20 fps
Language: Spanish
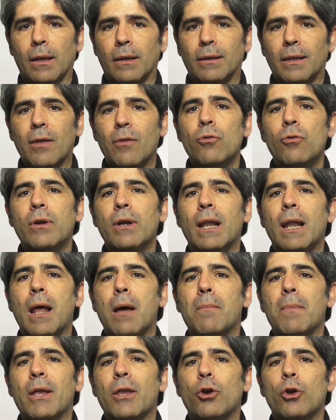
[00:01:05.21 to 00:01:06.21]
Dado que
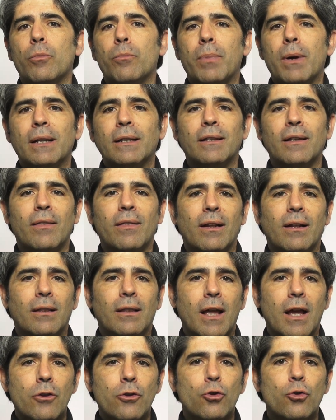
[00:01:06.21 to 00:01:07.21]
la mayor parte del
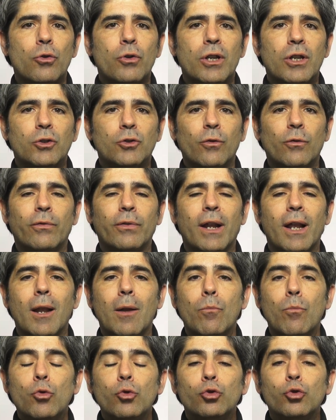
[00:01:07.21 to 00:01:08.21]
daño que sufre
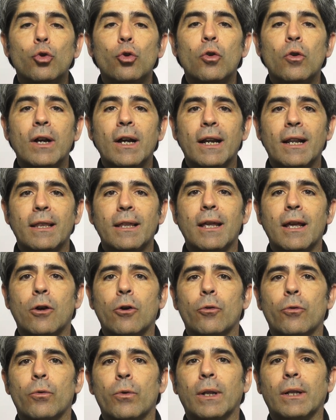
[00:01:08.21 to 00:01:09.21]
el músculo
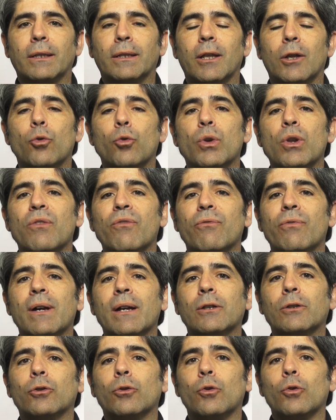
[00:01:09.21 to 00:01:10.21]
cardíaco durante un
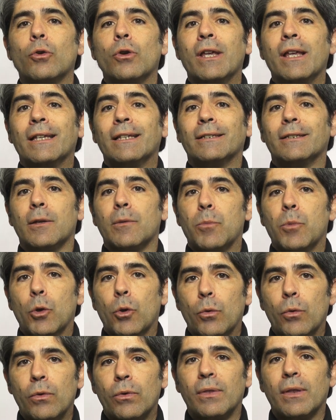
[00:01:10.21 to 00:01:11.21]
infarto se
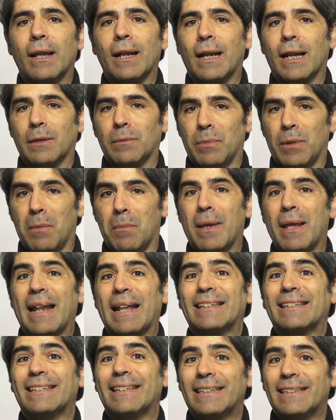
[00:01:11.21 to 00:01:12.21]
produce en las
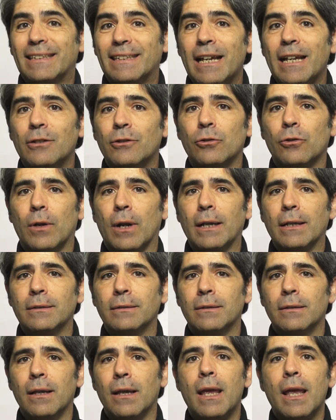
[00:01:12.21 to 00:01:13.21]
primeras 6
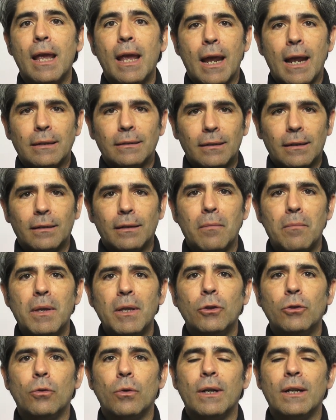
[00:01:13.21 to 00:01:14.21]
horas, el
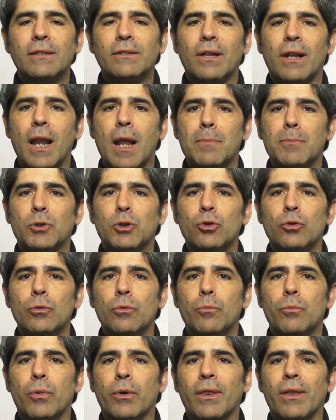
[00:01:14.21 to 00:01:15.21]
tratamiento en ese
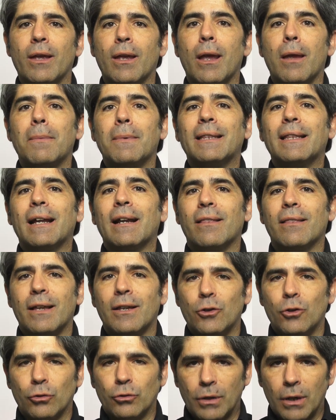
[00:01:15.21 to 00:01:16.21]
lapso puede evitar
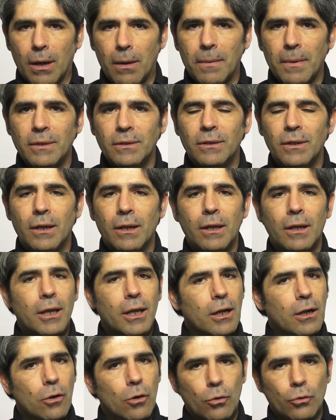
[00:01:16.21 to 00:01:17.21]
daños graves,
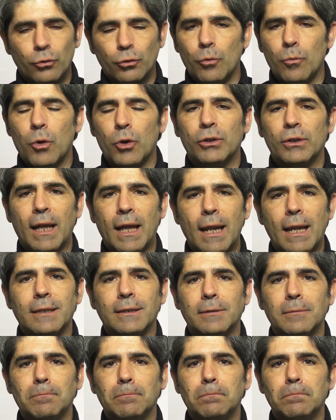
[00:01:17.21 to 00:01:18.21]
incluso
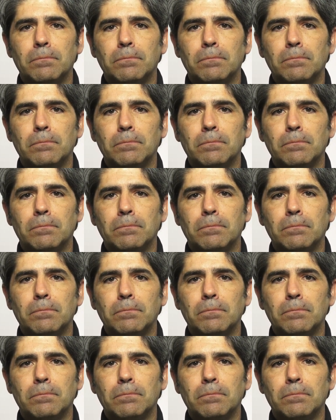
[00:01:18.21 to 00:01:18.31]
mortales.